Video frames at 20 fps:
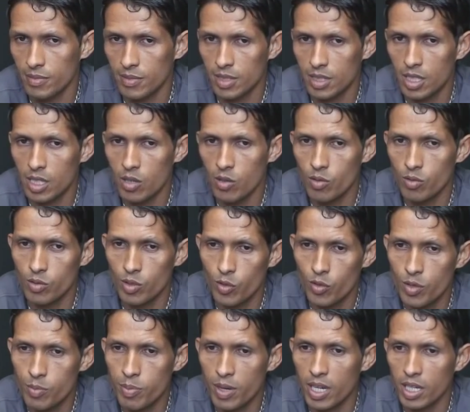Então
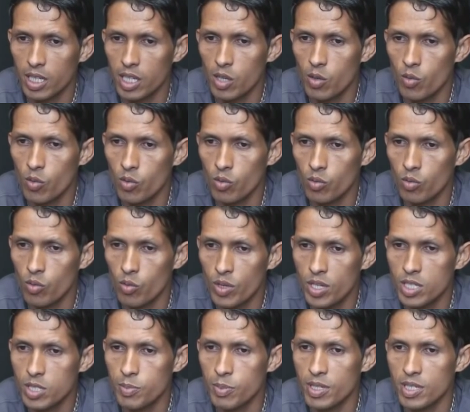eu vim para aqui com,
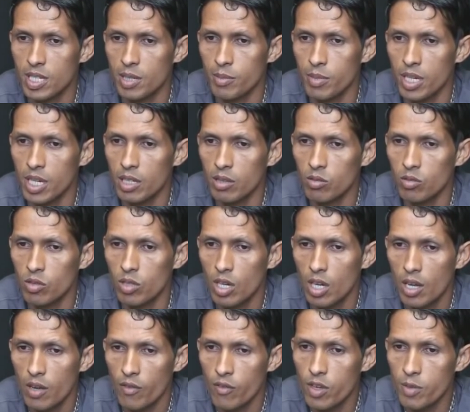com esse pensamento,
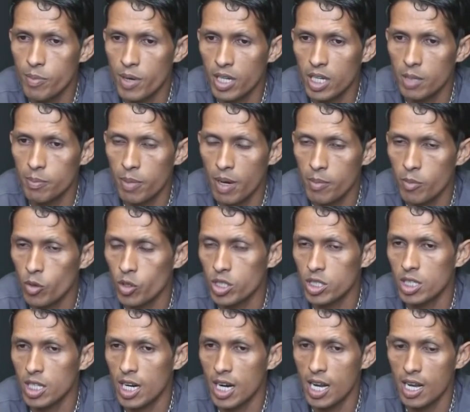vim para aqui para
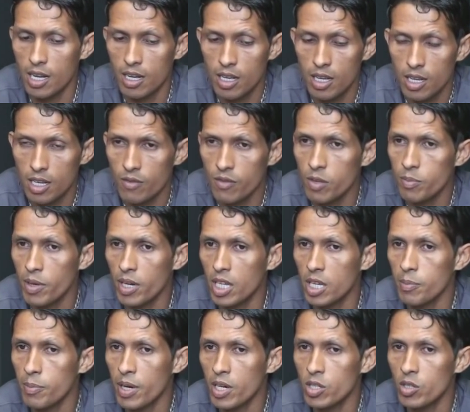mostrar, vim para
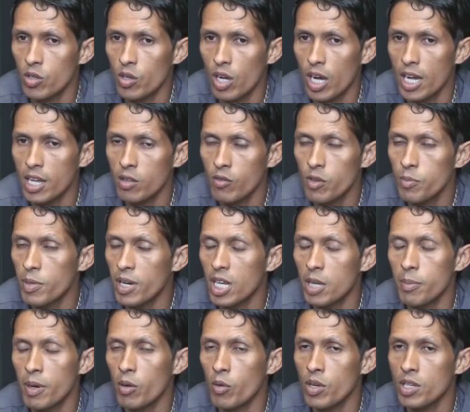aqui para jogar e não vim para
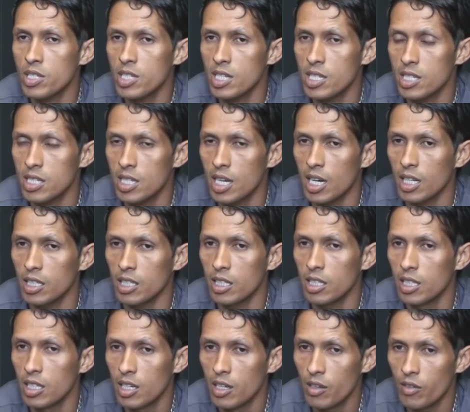aqui para conhecer a cidade.
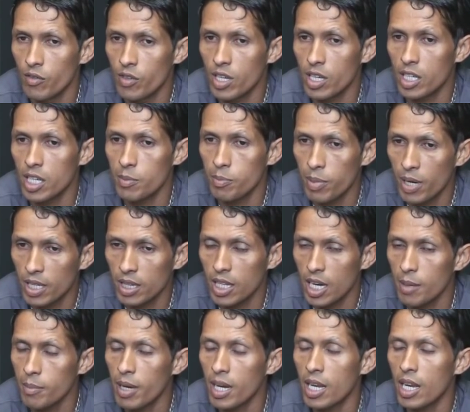Vim aqui para
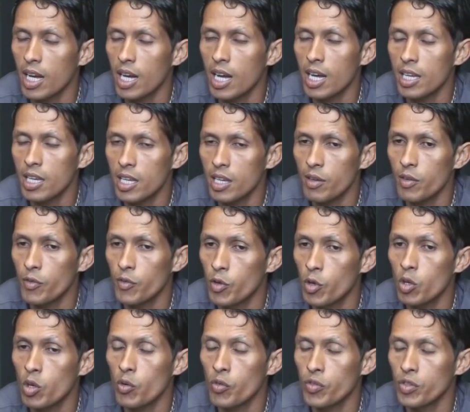trabalhar e
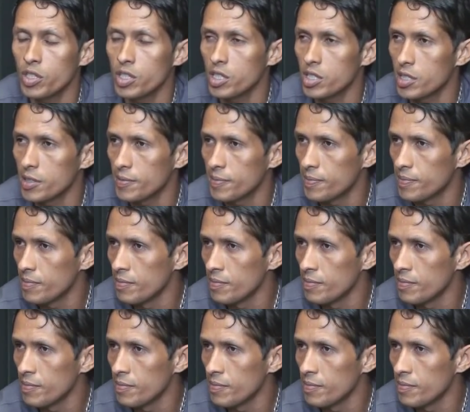foi o que eu fiz.